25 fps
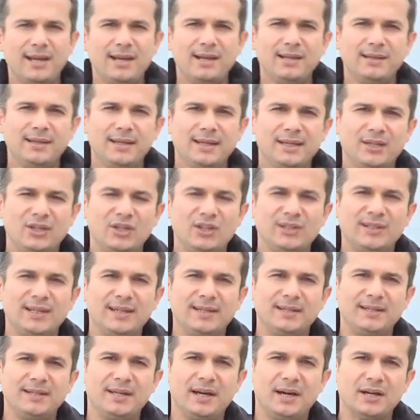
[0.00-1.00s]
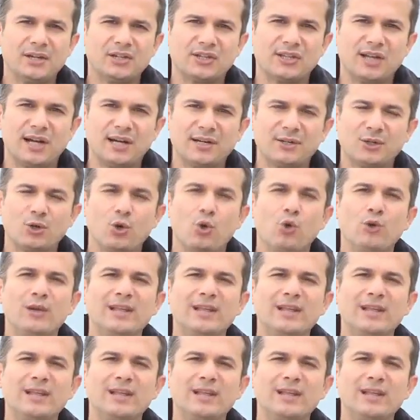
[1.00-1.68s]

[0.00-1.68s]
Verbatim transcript: genelindeki şiddetli yağışlar